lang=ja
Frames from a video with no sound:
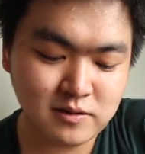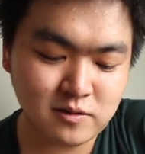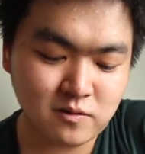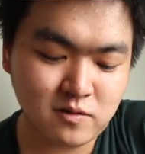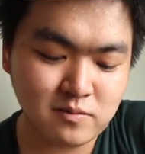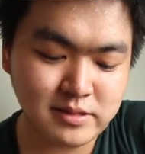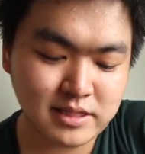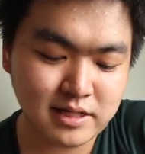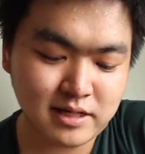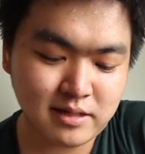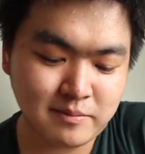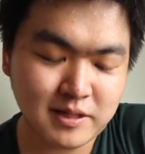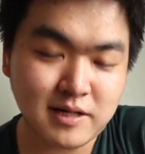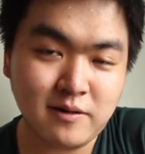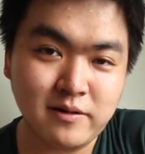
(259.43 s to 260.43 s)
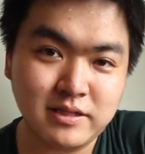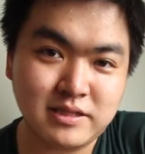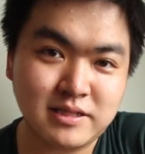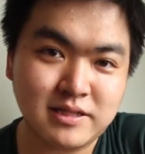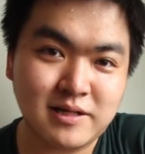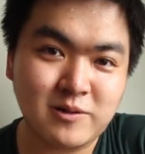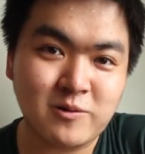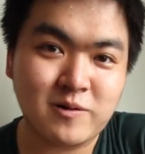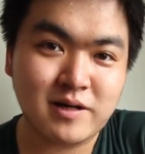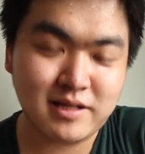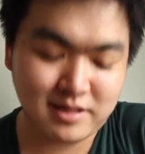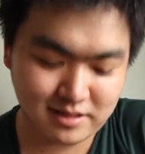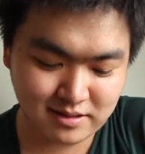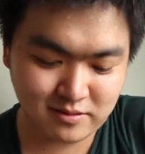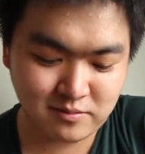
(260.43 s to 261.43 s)
そのお店がエビが美味しいかどうか
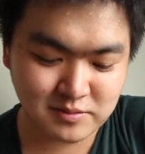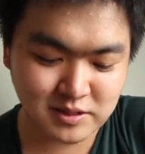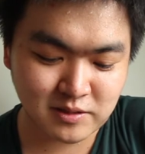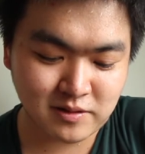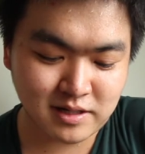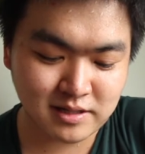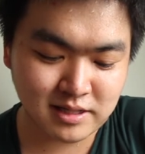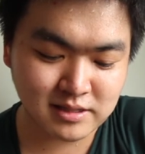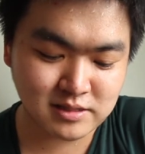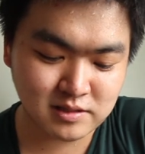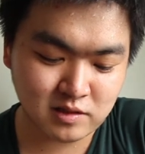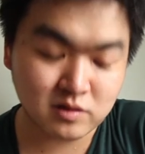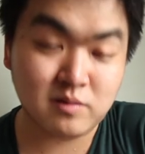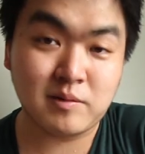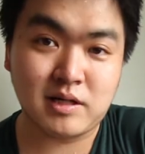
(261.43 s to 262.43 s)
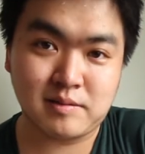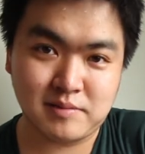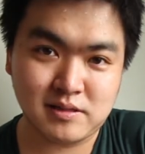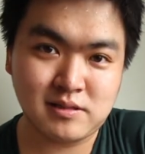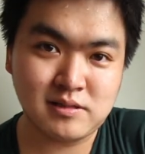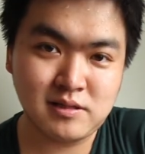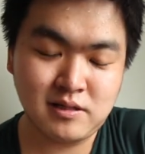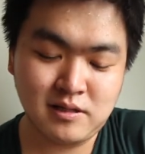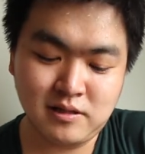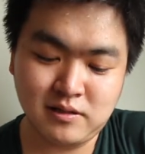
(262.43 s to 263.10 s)
でお店を判断することもあります。